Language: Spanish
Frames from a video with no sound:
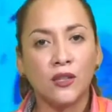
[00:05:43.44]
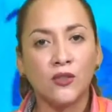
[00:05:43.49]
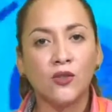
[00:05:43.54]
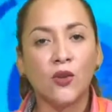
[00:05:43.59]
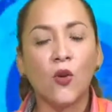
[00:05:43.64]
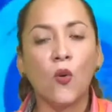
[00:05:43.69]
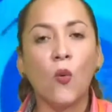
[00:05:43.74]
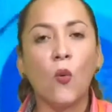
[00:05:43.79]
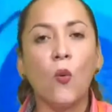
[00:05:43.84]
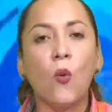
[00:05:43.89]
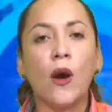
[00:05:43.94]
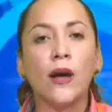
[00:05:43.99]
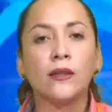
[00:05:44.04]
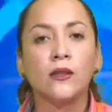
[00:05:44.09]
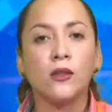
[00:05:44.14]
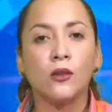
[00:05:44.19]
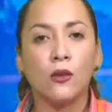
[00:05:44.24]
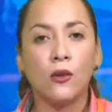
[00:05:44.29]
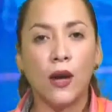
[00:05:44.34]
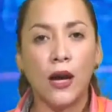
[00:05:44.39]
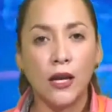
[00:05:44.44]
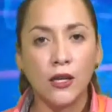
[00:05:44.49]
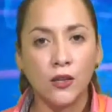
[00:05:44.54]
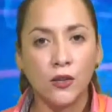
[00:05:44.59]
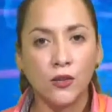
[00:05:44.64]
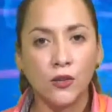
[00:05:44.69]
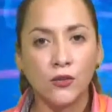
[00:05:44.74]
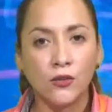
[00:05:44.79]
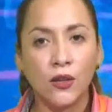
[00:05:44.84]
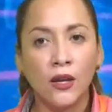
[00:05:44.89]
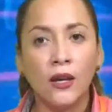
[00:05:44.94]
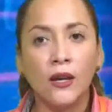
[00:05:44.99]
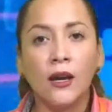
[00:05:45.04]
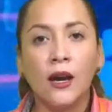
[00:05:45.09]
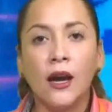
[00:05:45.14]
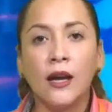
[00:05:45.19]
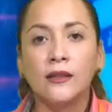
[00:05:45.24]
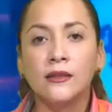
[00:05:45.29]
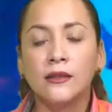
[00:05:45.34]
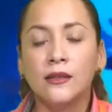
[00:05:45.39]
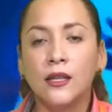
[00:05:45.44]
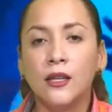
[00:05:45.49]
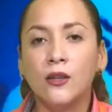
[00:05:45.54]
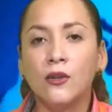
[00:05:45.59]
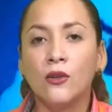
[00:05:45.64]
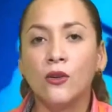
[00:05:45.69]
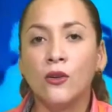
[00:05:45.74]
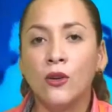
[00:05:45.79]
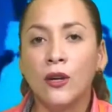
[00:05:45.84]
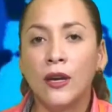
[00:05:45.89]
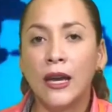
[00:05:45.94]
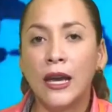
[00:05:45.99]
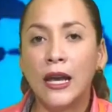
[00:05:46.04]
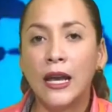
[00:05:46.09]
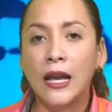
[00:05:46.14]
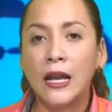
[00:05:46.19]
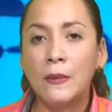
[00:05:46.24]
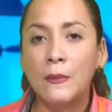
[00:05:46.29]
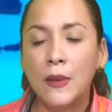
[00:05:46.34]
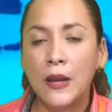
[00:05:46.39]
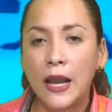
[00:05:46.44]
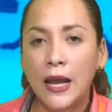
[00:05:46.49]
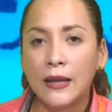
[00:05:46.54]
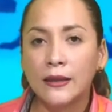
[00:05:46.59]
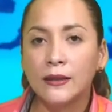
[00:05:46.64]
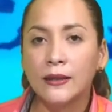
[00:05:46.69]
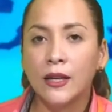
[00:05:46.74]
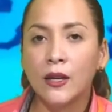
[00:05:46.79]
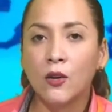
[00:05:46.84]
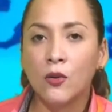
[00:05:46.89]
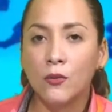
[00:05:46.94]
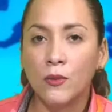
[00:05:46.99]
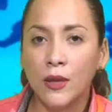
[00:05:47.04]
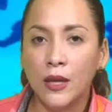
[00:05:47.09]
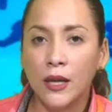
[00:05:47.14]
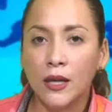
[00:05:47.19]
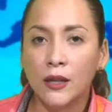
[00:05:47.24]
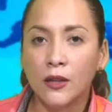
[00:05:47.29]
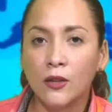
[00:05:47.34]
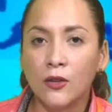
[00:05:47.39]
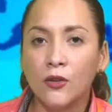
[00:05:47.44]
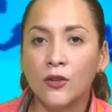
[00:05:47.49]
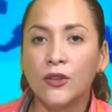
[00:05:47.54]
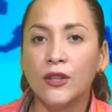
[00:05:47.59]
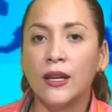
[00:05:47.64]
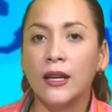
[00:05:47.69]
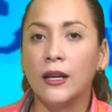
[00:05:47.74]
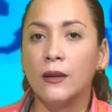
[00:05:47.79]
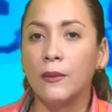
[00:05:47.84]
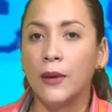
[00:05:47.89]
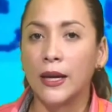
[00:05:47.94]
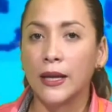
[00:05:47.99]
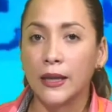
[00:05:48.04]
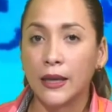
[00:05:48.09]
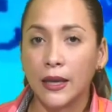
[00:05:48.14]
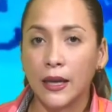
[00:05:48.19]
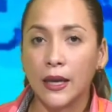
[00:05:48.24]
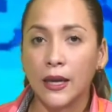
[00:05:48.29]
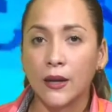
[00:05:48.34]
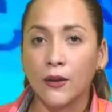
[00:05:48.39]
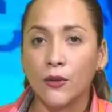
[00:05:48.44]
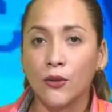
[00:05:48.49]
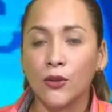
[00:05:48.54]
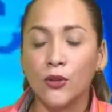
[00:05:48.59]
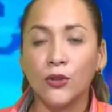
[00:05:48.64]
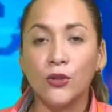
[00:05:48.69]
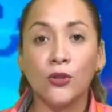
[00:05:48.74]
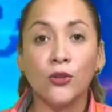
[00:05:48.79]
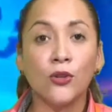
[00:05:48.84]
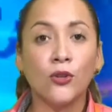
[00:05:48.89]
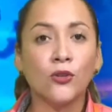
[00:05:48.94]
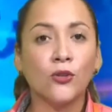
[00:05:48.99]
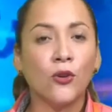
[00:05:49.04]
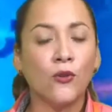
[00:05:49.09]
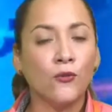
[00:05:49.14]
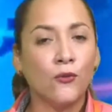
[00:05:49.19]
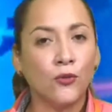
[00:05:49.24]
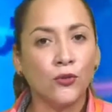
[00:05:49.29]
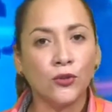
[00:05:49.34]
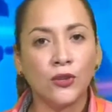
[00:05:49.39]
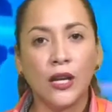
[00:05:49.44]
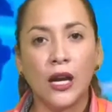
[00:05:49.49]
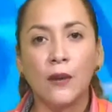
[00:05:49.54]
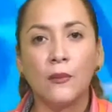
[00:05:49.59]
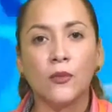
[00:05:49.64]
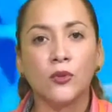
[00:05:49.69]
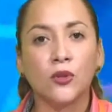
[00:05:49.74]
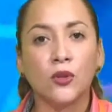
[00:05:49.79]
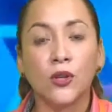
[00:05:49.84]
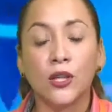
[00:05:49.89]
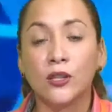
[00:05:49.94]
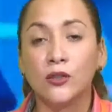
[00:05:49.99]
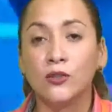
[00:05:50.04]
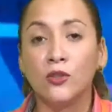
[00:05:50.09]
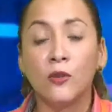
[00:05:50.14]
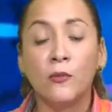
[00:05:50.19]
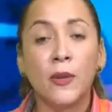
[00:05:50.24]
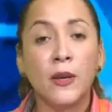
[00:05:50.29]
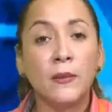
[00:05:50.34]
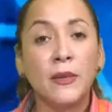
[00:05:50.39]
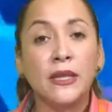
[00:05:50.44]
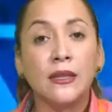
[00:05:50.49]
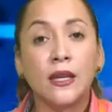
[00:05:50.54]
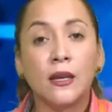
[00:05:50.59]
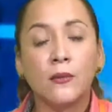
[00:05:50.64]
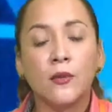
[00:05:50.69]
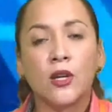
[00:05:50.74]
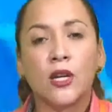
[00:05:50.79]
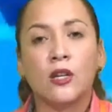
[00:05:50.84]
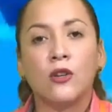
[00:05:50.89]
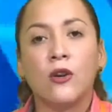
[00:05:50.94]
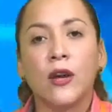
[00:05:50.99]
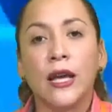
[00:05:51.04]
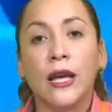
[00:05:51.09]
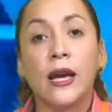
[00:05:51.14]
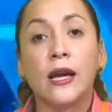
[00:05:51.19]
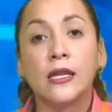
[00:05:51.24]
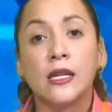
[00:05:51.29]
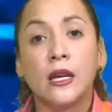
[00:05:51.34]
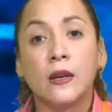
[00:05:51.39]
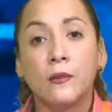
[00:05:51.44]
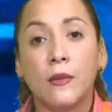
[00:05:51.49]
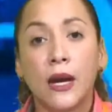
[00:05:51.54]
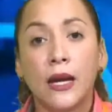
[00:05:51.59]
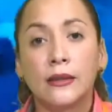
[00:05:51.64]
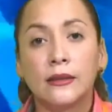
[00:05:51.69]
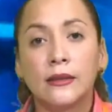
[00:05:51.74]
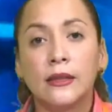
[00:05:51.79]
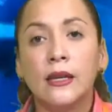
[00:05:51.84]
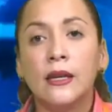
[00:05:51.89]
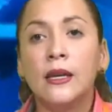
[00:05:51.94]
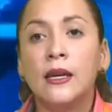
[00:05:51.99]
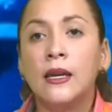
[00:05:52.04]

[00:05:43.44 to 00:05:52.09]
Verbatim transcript: que estos cuatro años han sido el plan de gobierno del banquero. No nos confundamos con eso, no permitamos que nos engañen más.